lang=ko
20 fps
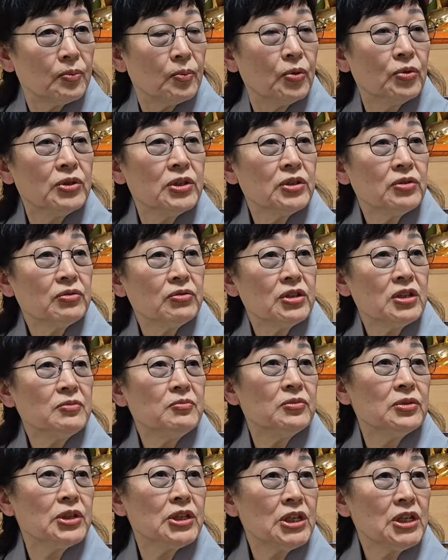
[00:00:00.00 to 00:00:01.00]
본인도
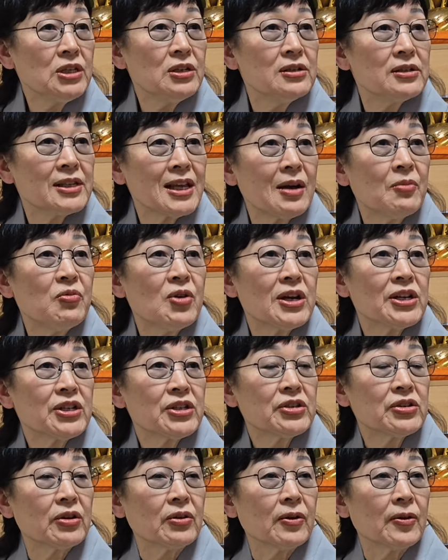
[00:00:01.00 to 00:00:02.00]
인, 인을
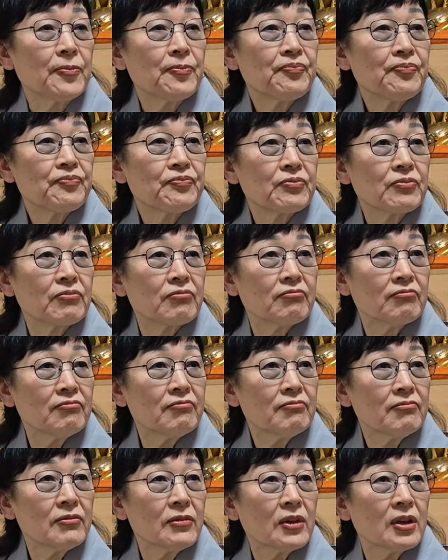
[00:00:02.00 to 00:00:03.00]
사모하시죠?
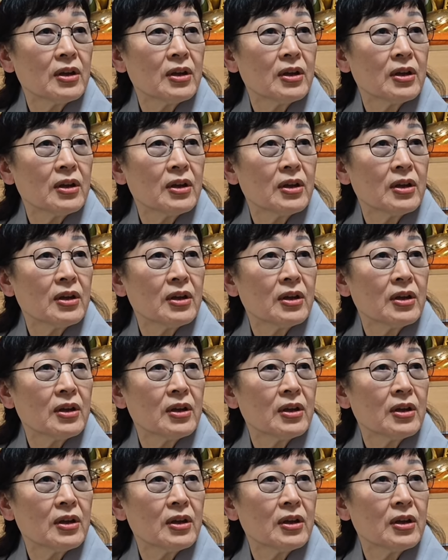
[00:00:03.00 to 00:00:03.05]
응?